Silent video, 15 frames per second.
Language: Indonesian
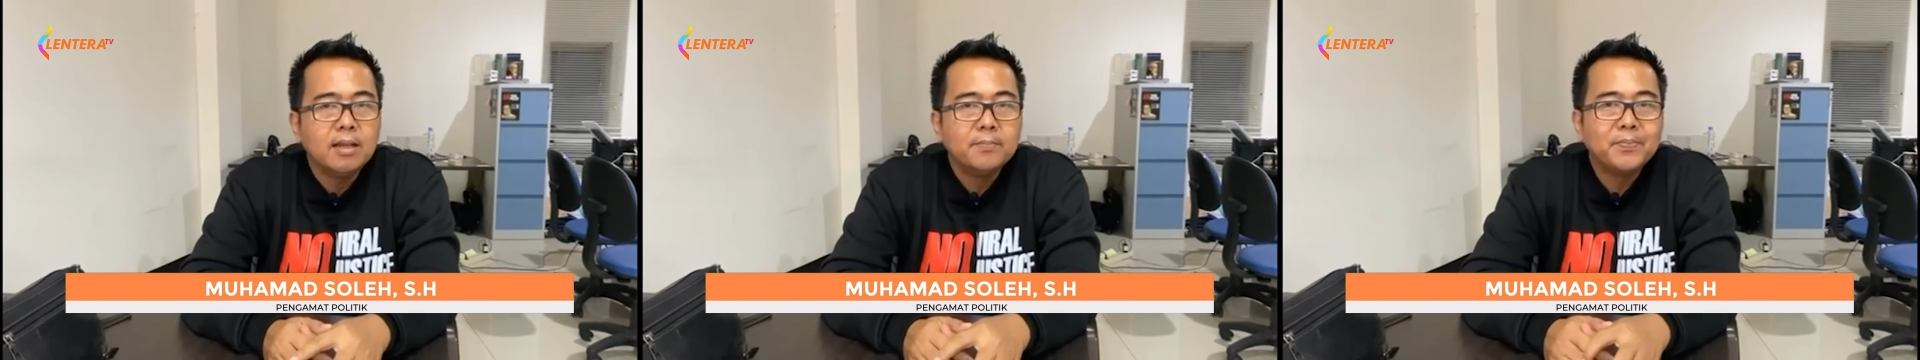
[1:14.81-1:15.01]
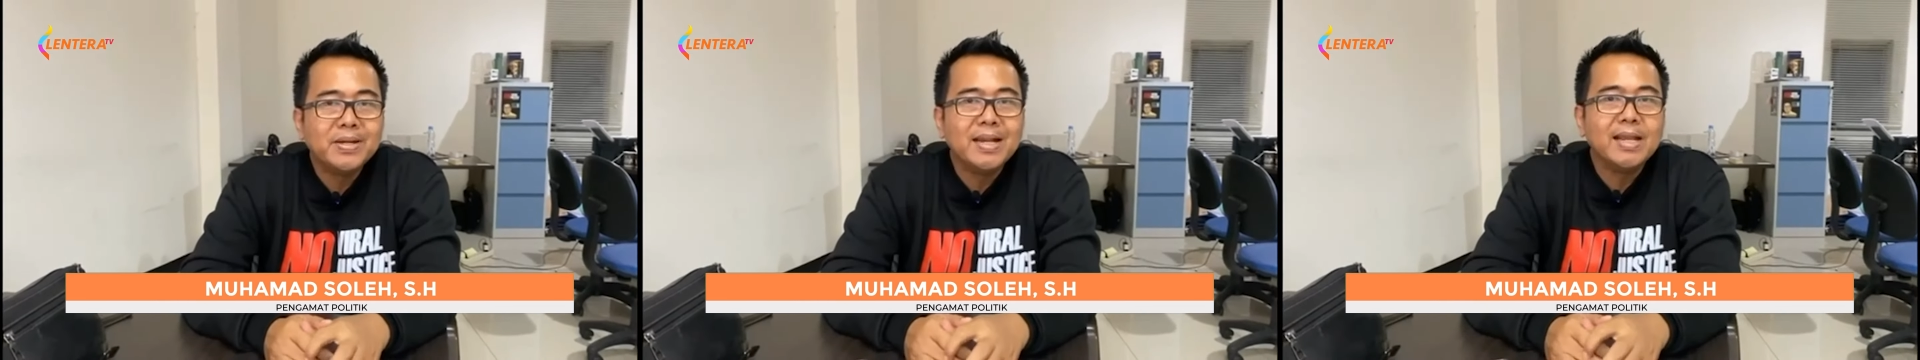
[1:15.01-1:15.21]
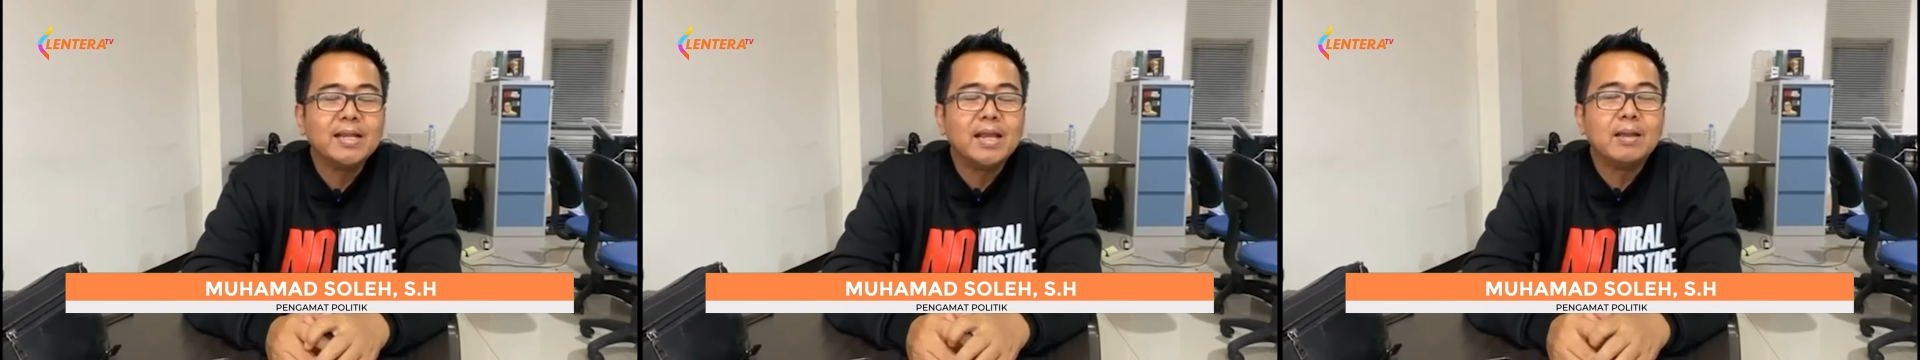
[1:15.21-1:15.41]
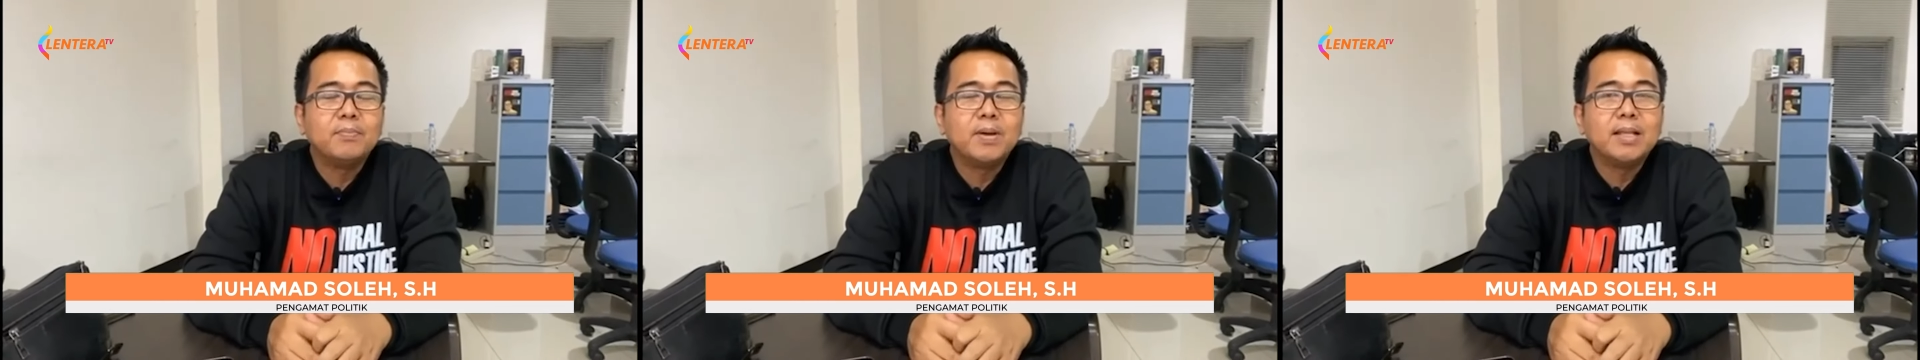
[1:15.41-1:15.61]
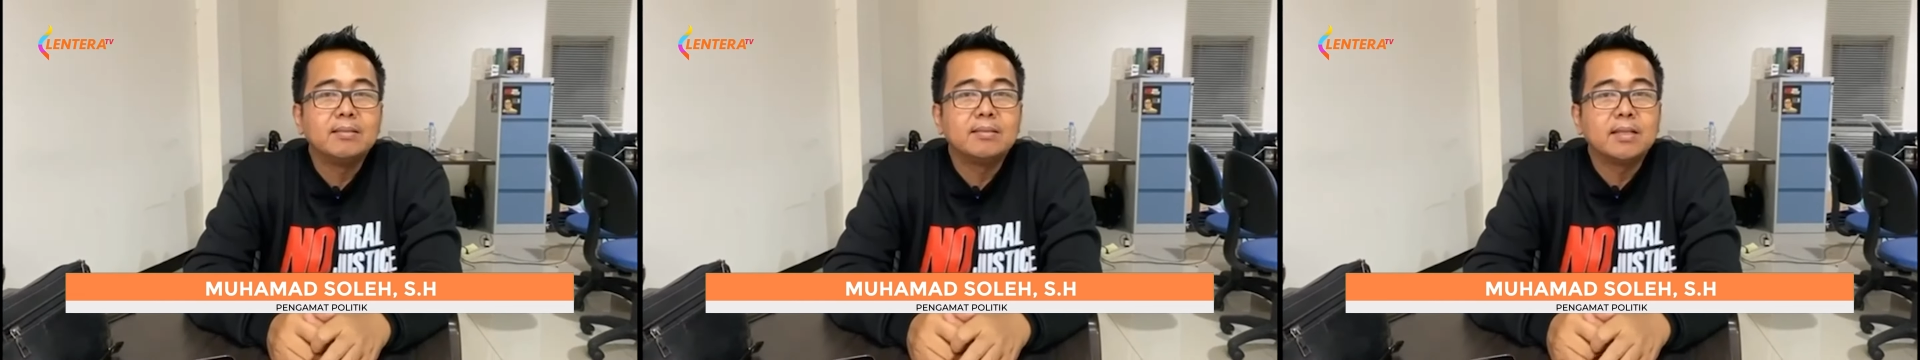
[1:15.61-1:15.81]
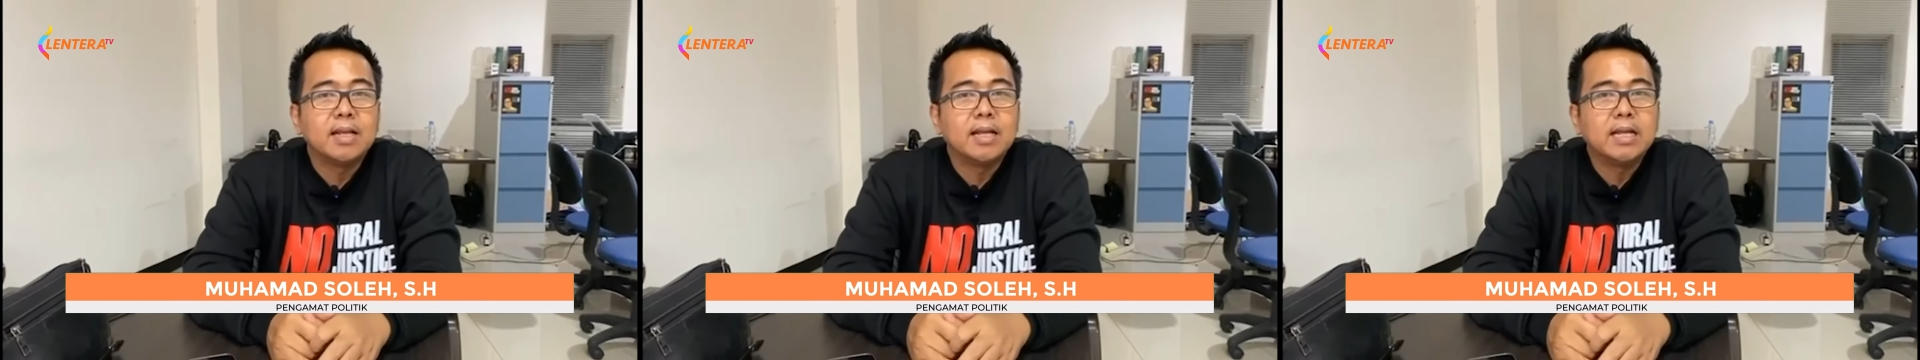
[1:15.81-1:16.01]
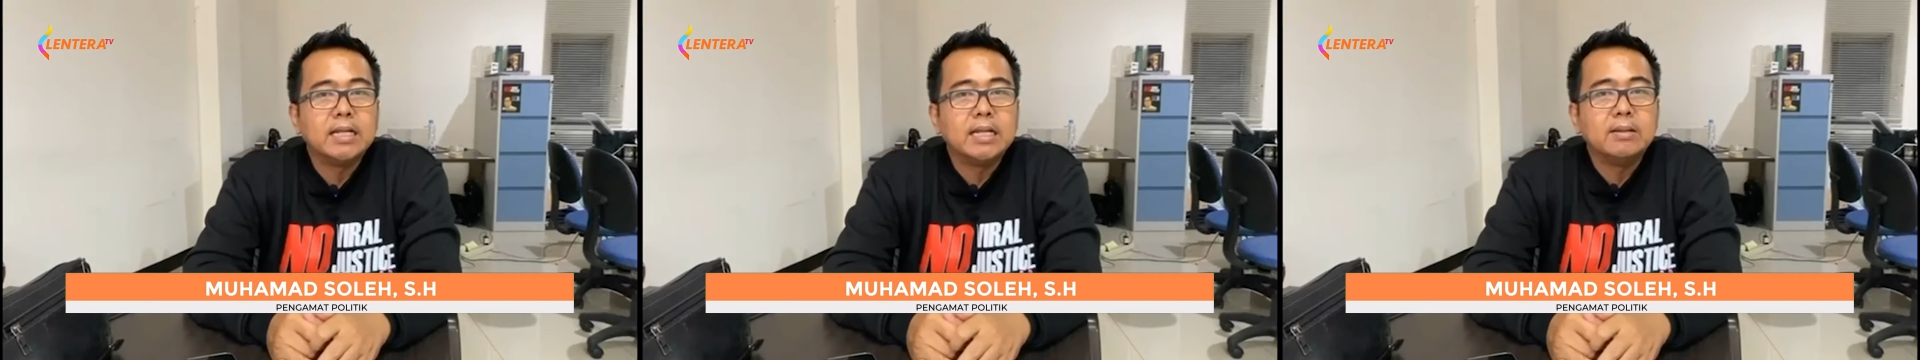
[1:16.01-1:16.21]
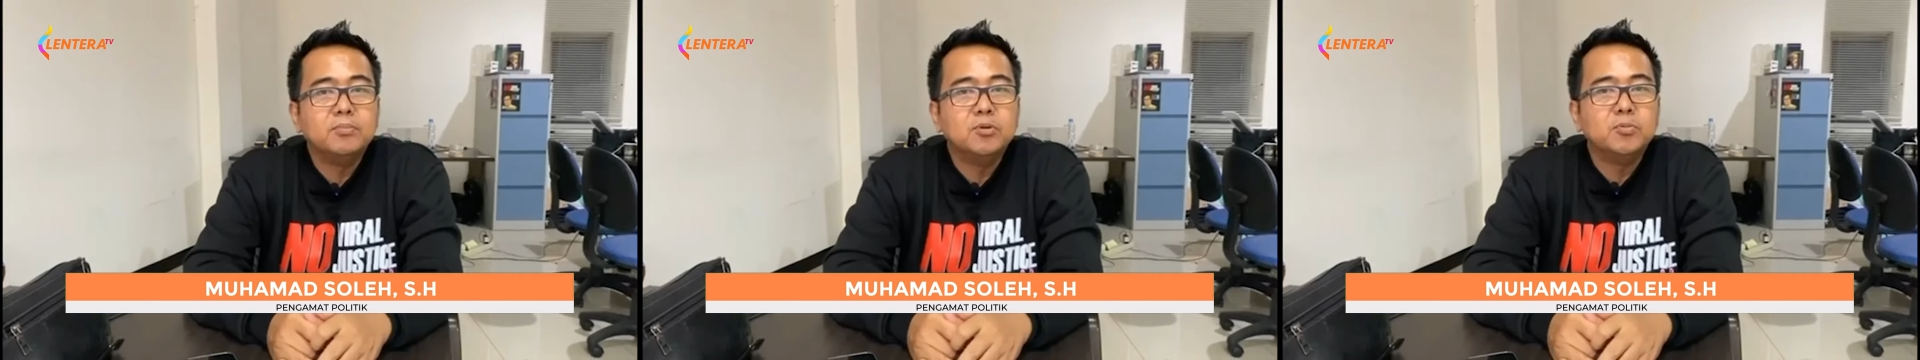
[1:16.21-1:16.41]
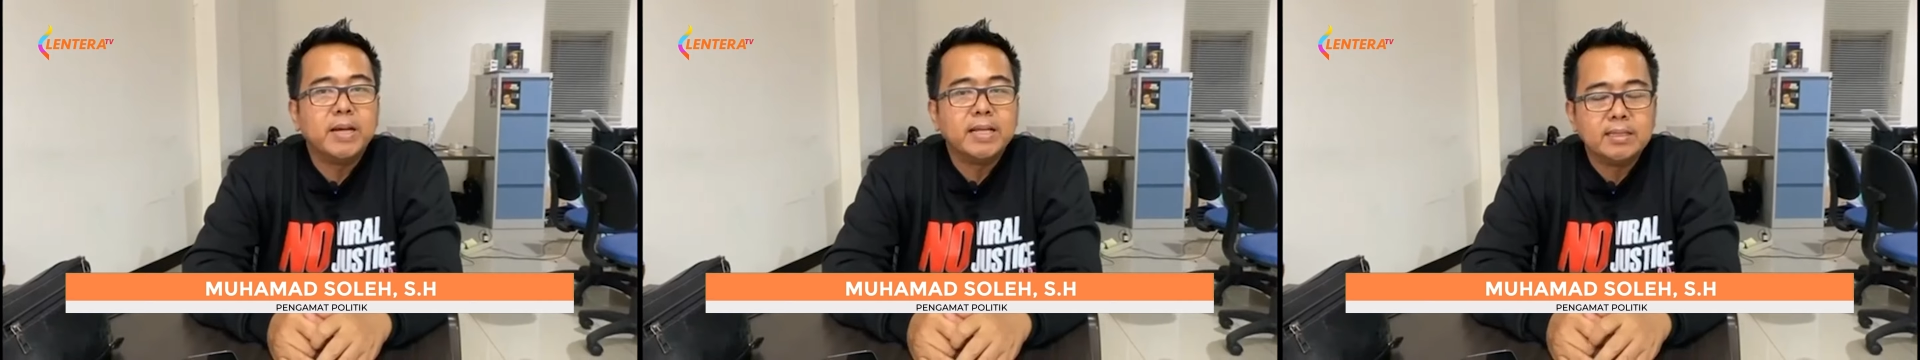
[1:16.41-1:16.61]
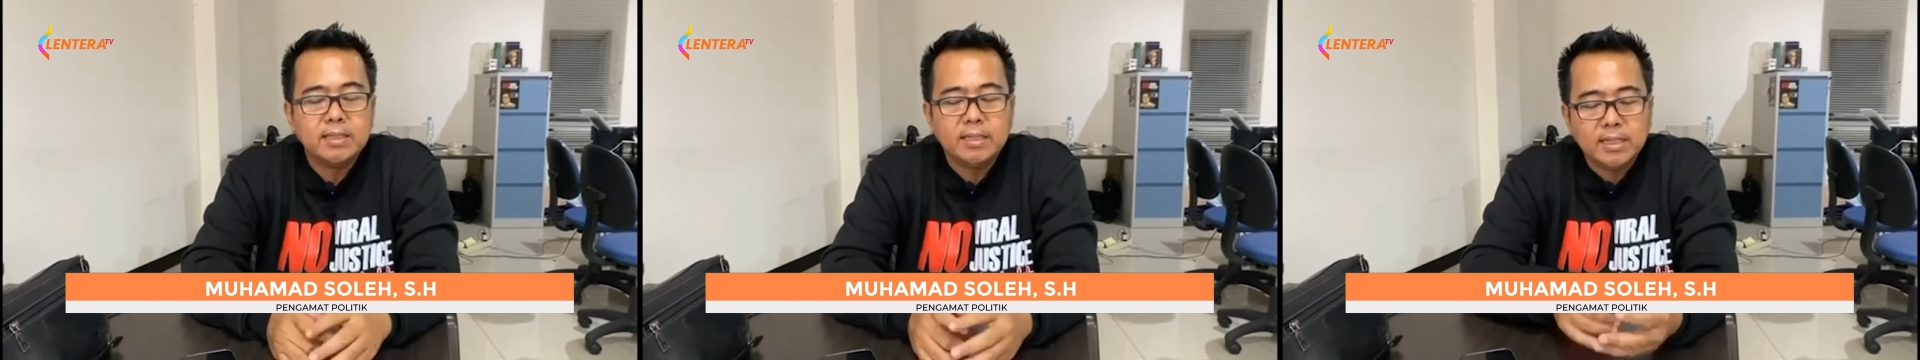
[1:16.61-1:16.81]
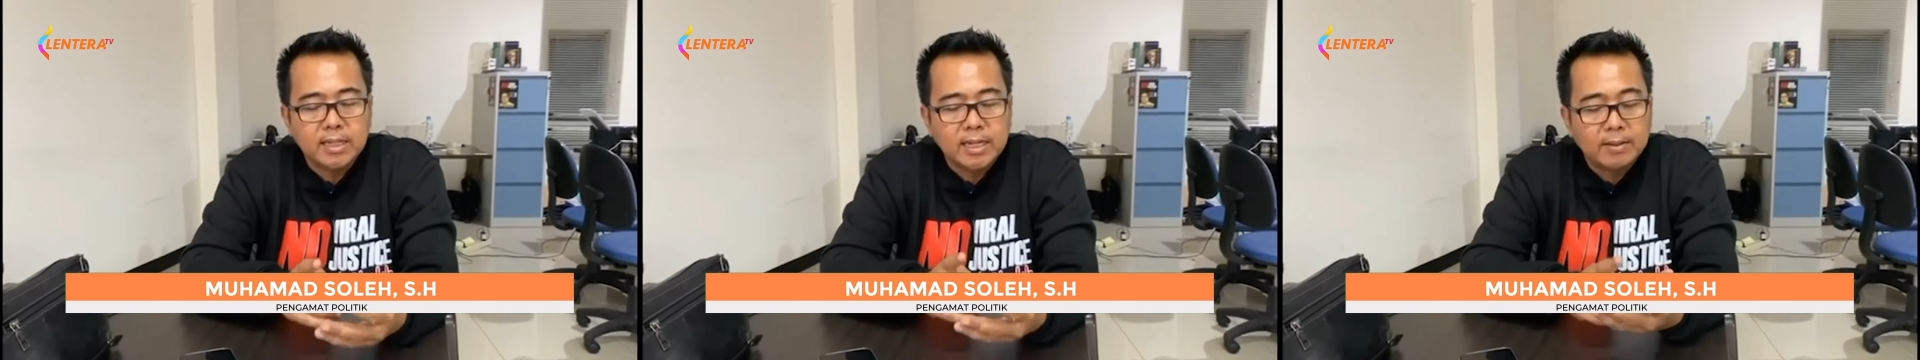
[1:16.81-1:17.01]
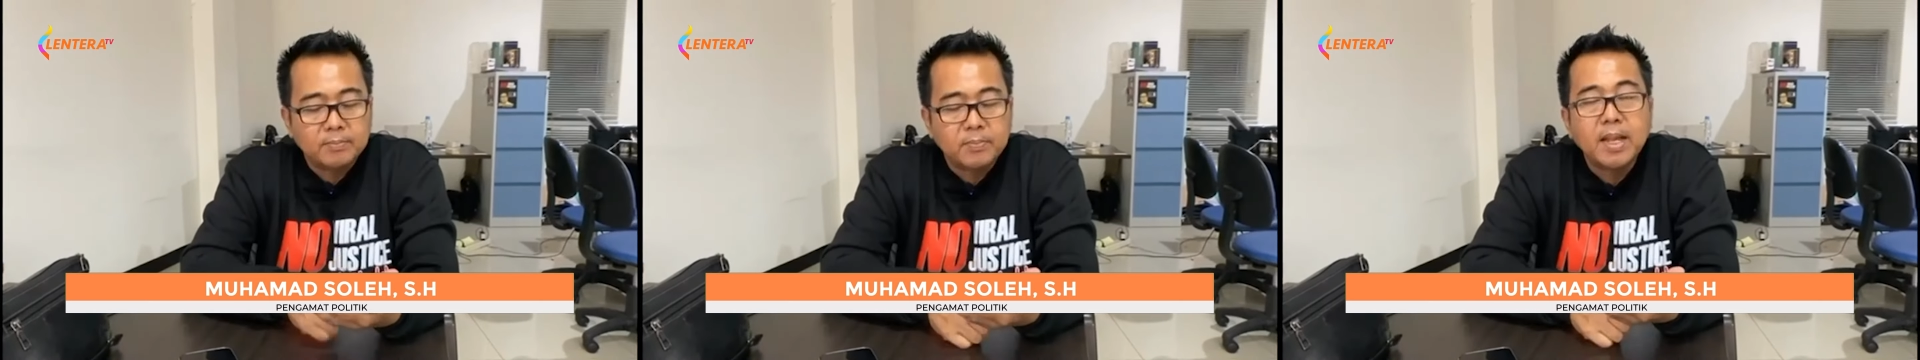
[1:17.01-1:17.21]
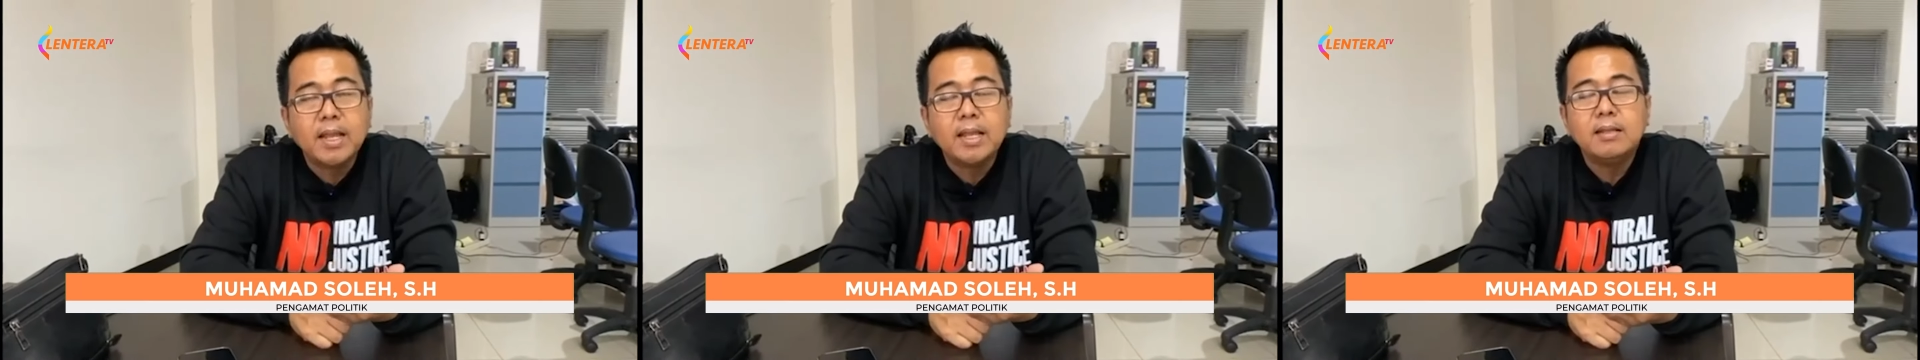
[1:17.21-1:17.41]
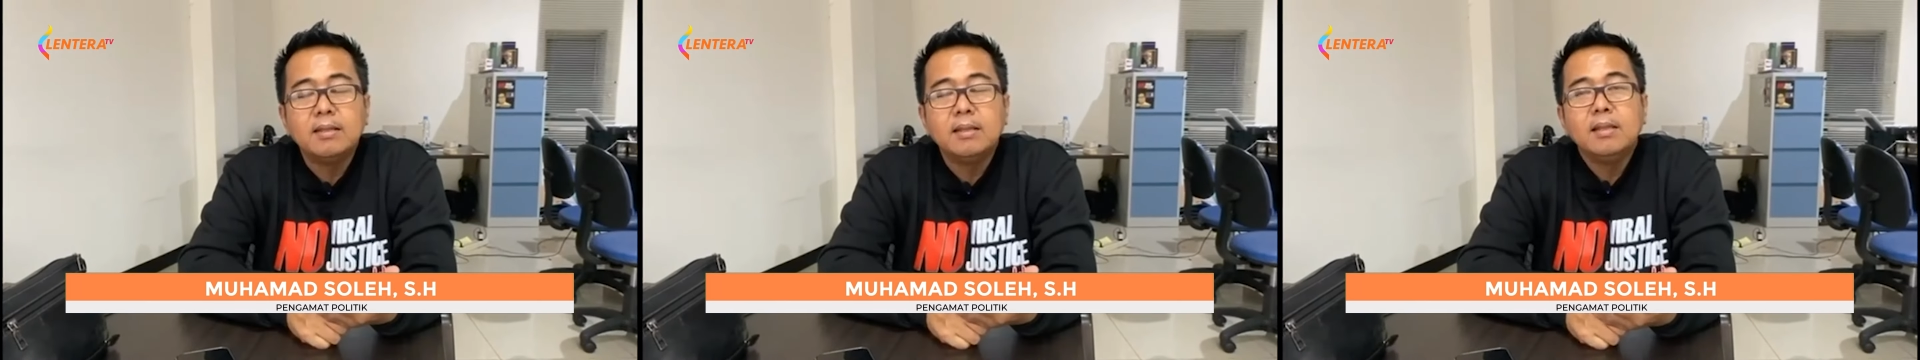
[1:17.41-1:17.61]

penangkapan terhadap bupati. Kenapa?